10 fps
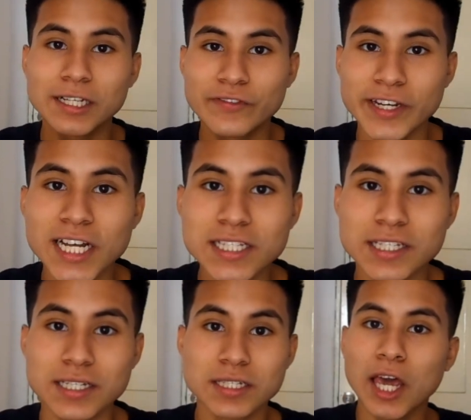las
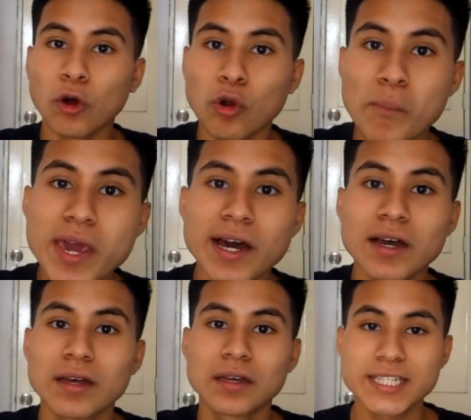finanzas,
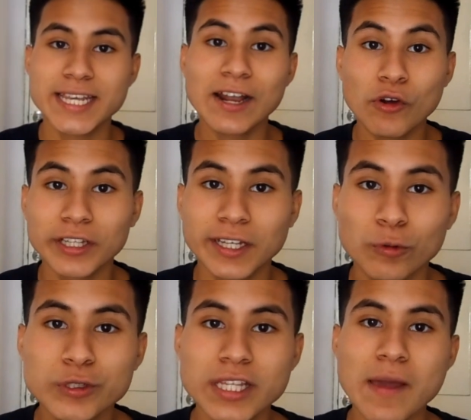economía, sea lo que te
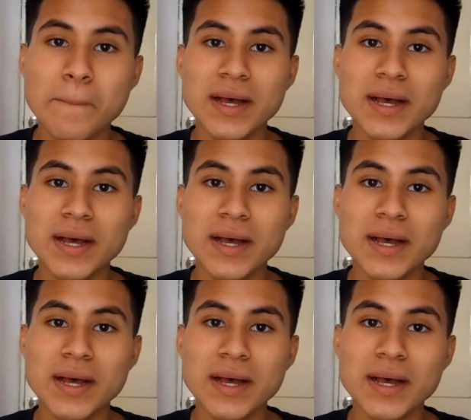guste,